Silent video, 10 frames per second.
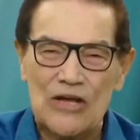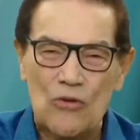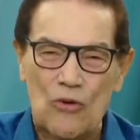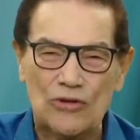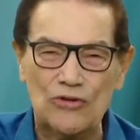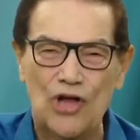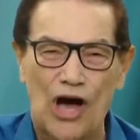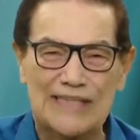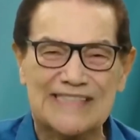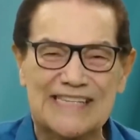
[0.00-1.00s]
cuando
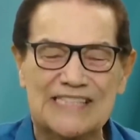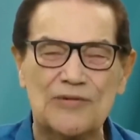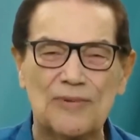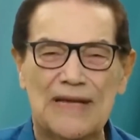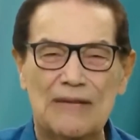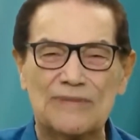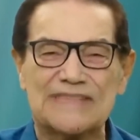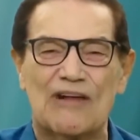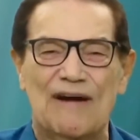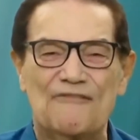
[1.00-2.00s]
nosotros
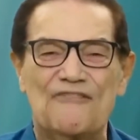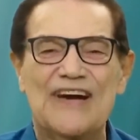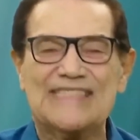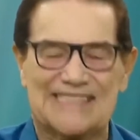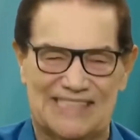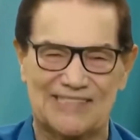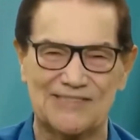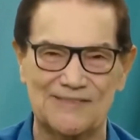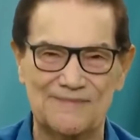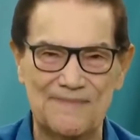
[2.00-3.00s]
estimulamos el
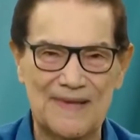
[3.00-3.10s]
avance,